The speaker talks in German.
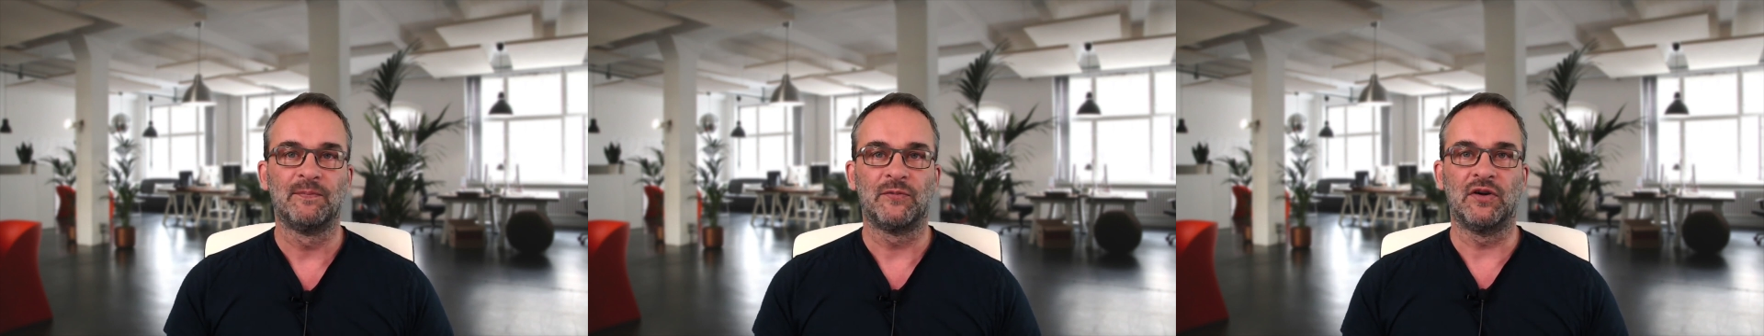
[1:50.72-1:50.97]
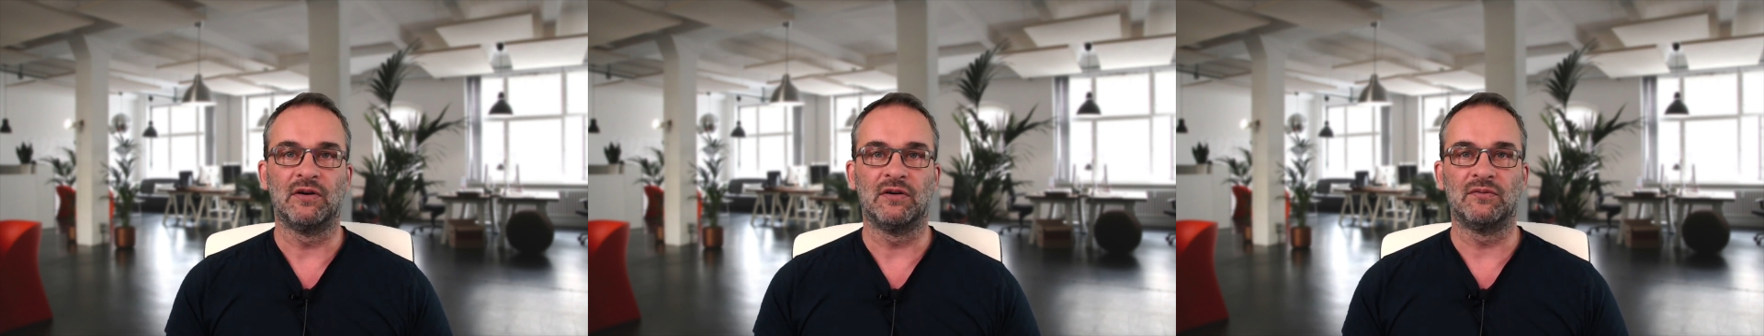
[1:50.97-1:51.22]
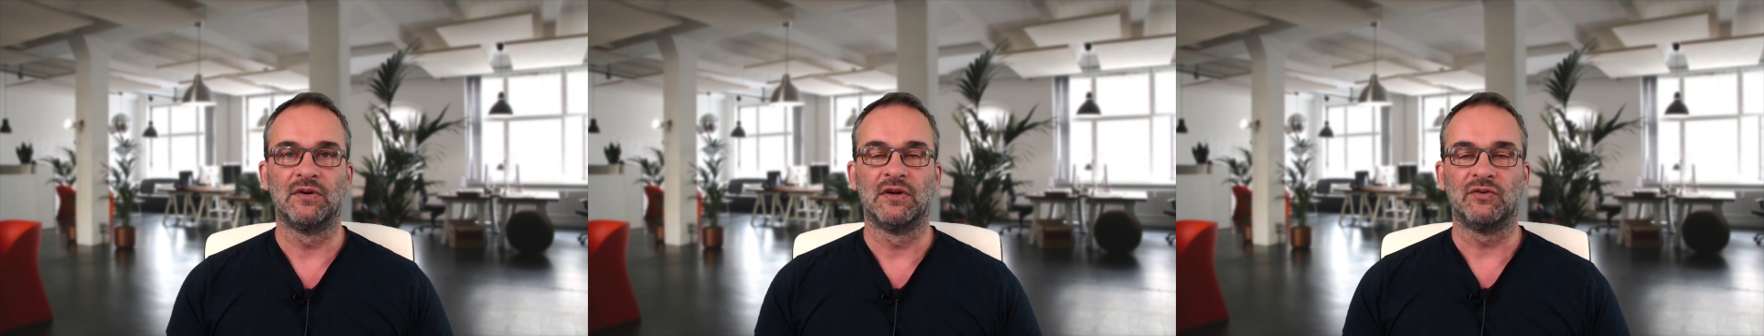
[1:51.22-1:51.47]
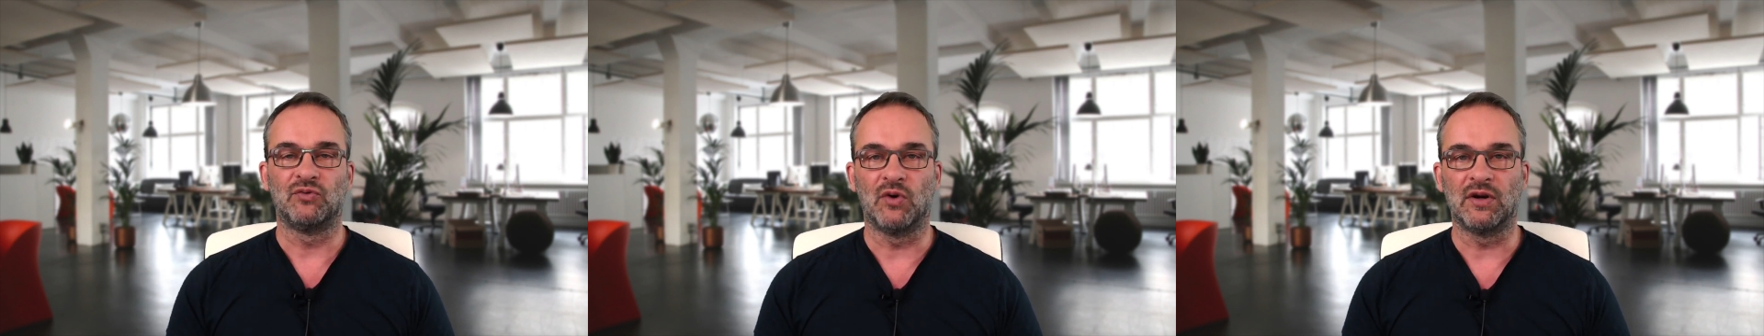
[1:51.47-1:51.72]
Ja,
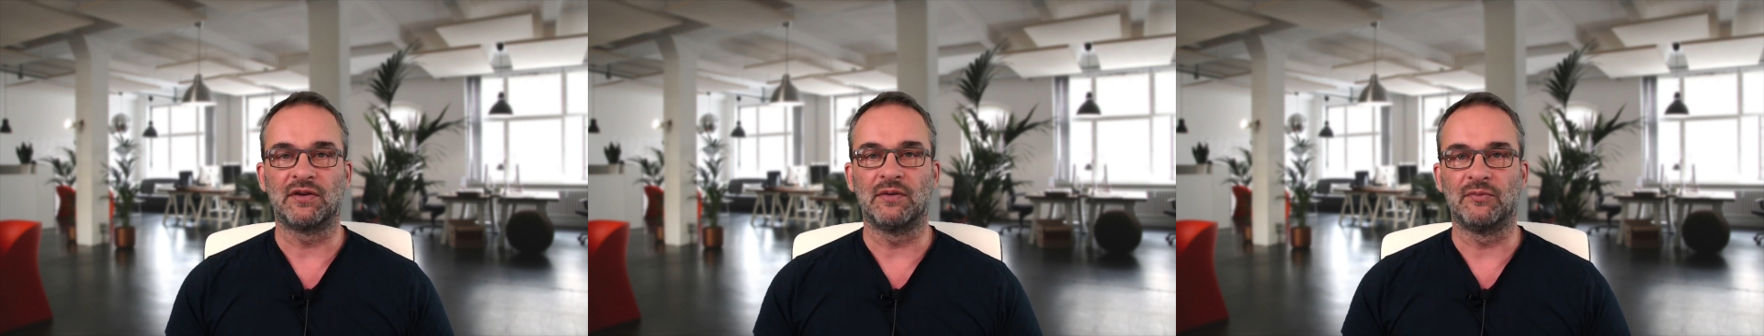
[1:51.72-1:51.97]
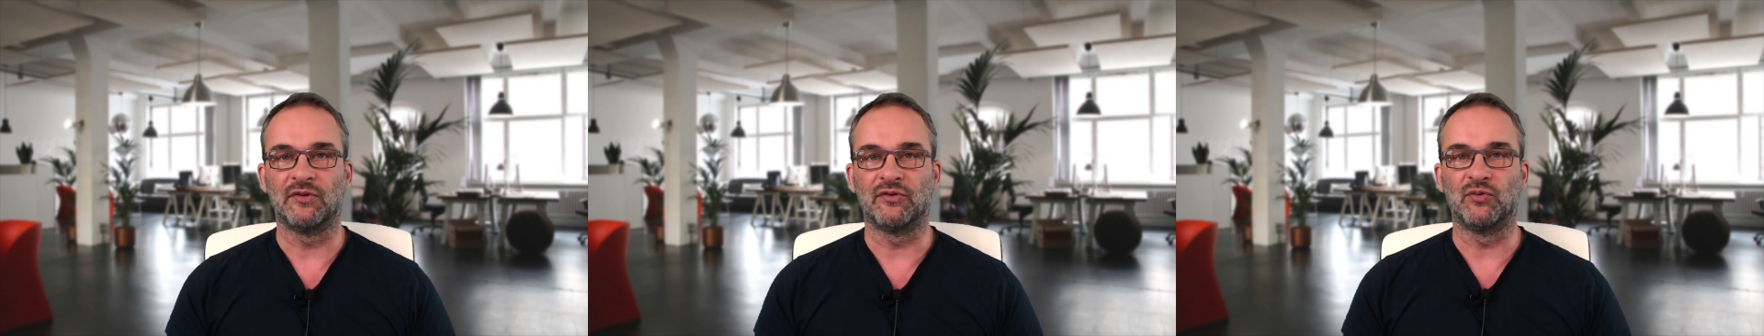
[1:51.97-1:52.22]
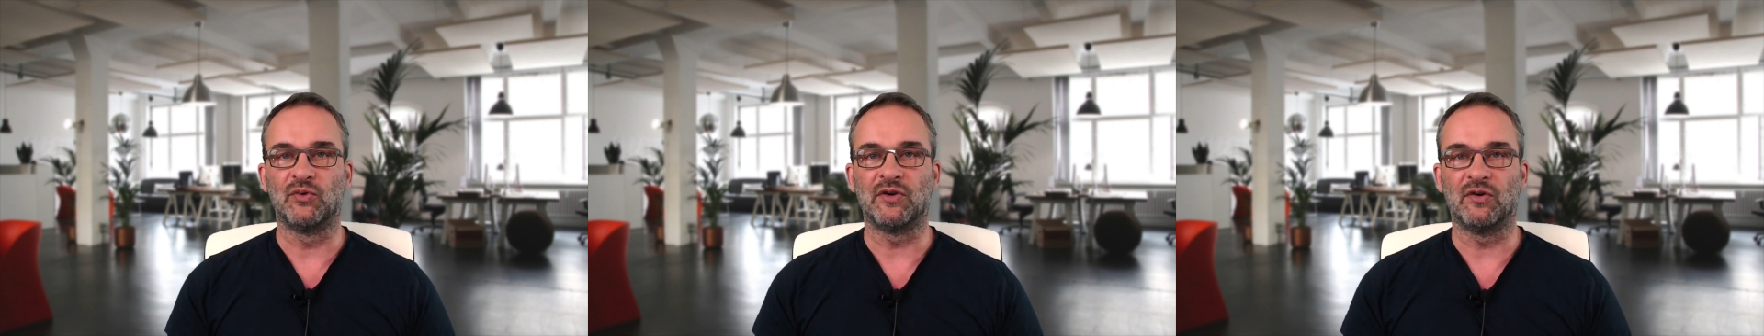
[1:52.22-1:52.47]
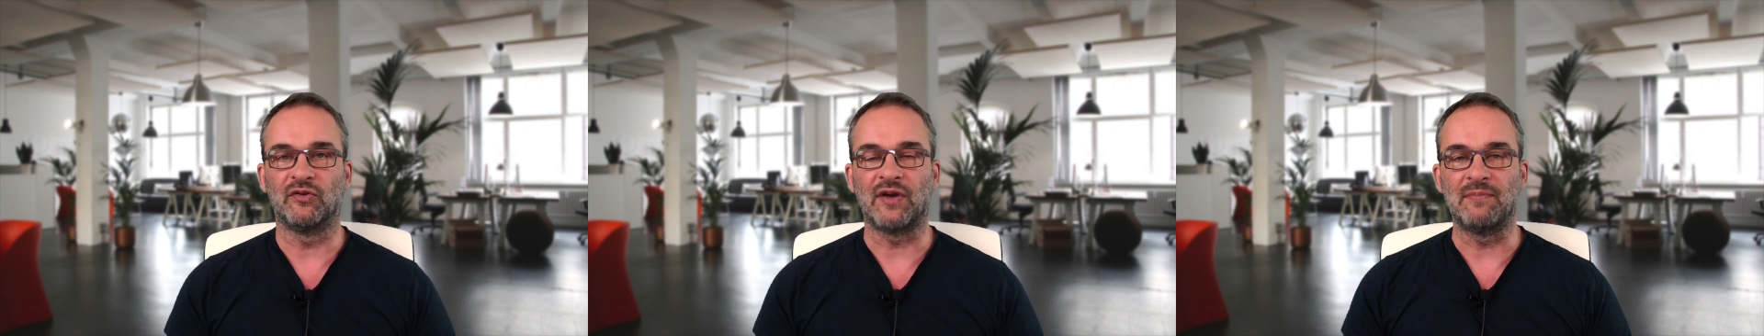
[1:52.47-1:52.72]
dort gibt es
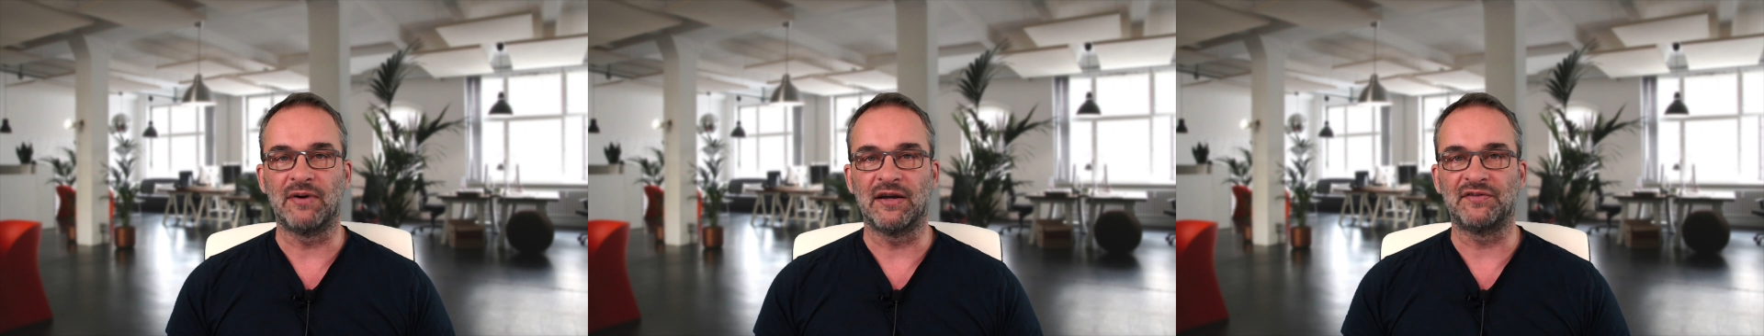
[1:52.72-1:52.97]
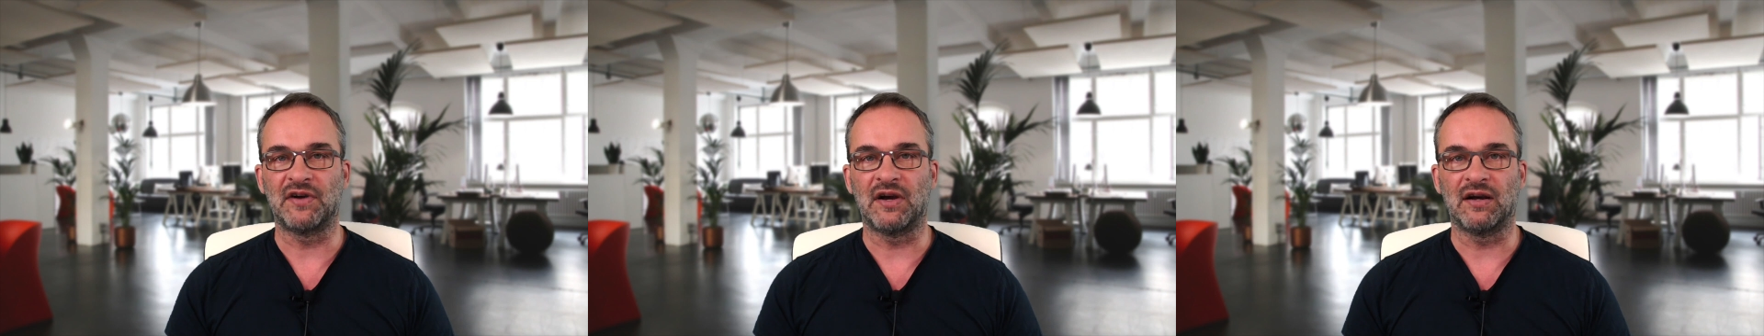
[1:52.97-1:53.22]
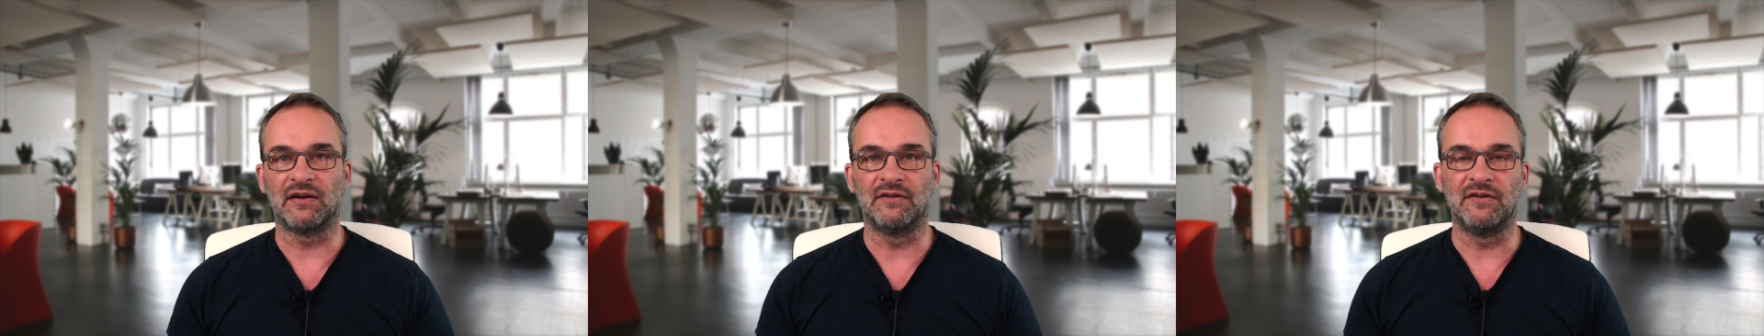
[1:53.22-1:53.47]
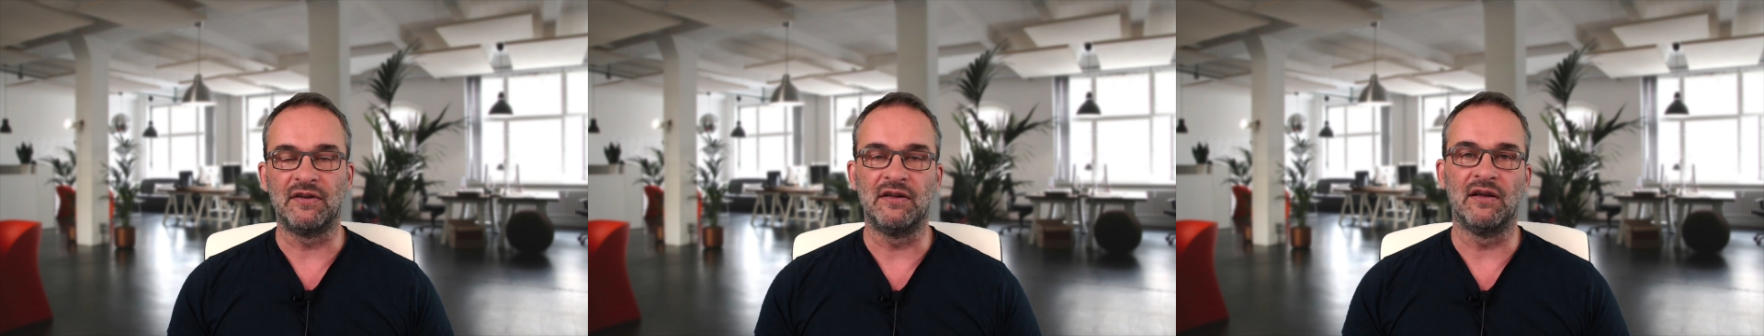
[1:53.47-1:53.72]
durchaus ein paar Tage,
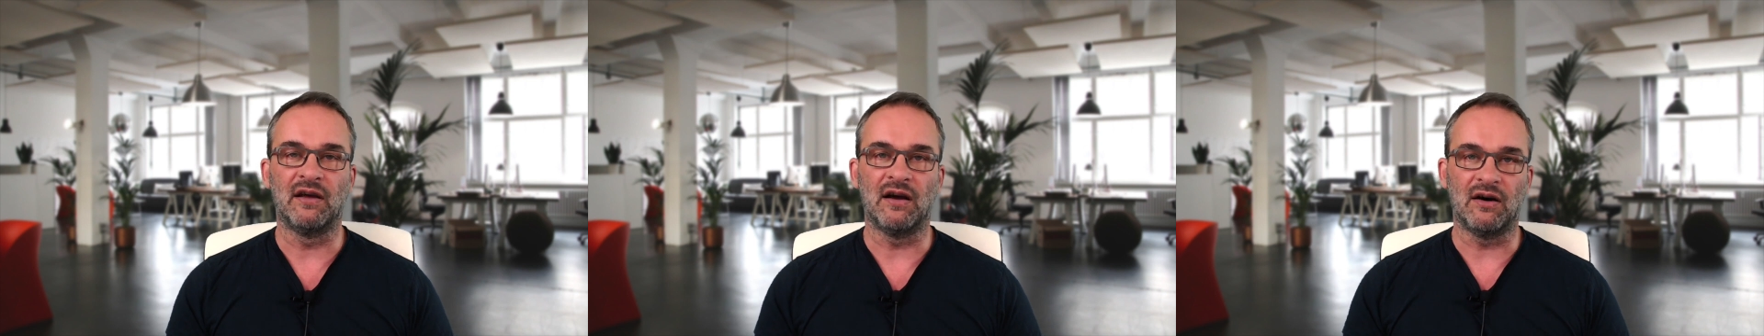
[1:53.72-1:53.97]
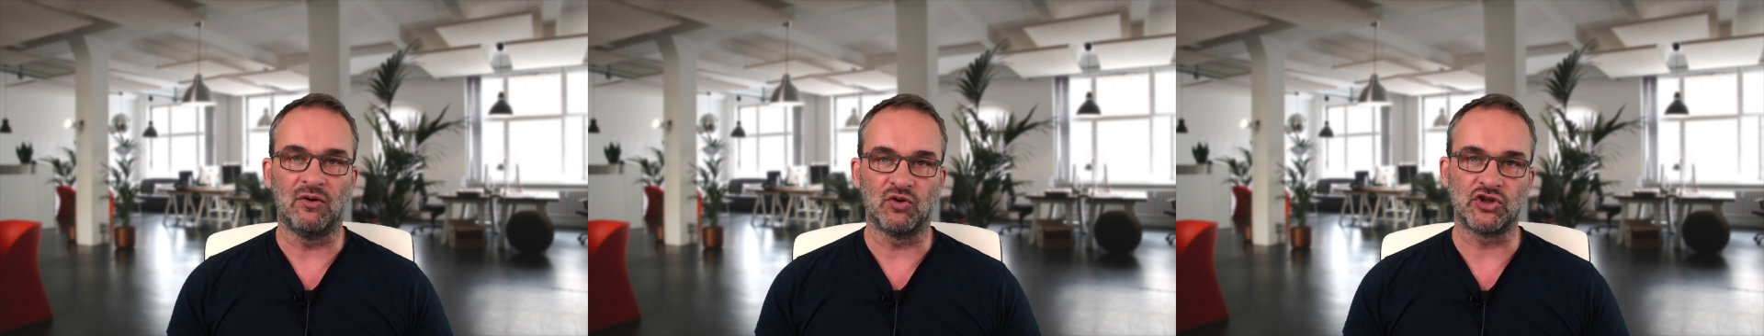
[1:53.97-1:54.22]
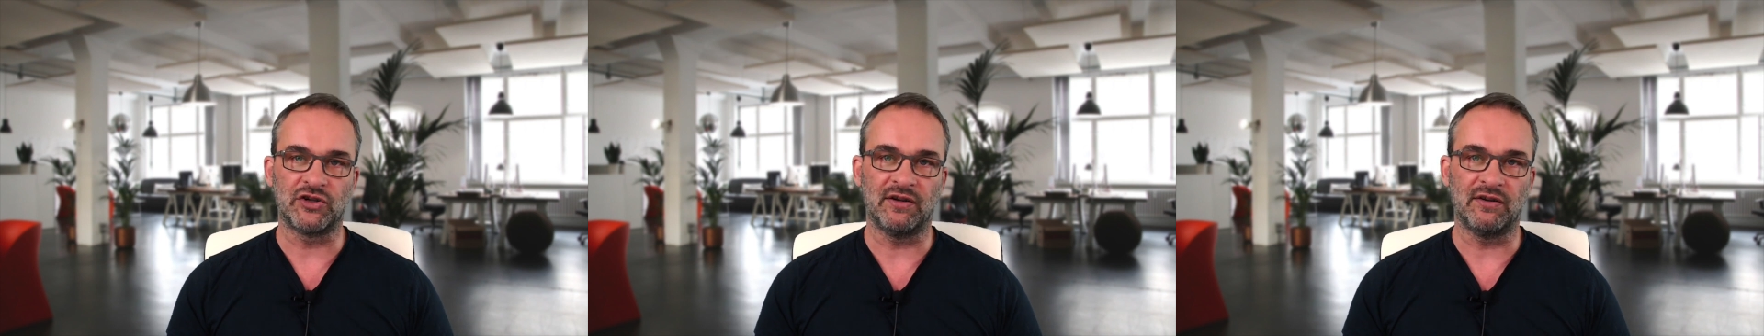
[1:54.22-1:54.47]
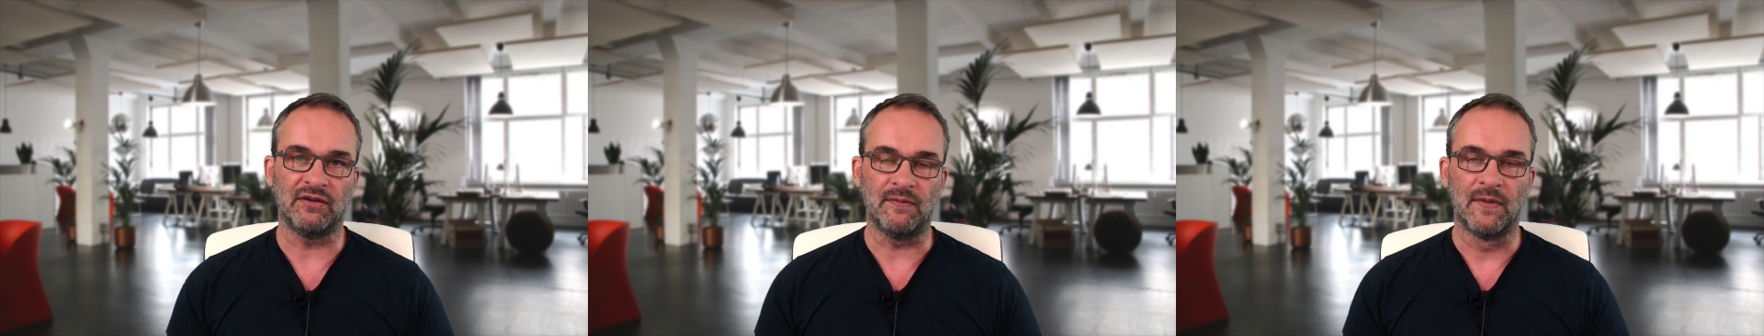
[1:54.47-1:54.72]
die
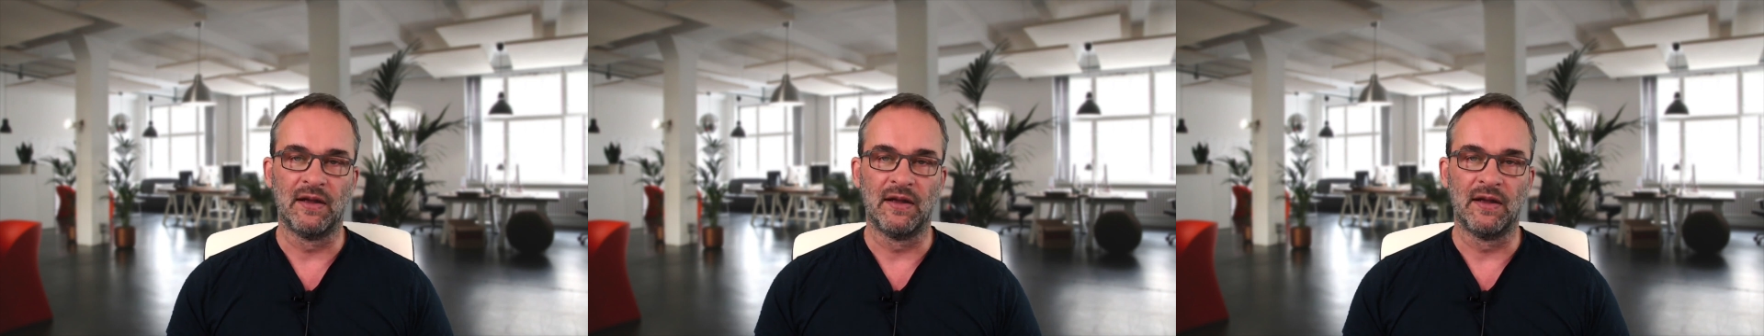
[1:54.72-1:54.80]
herausstechen.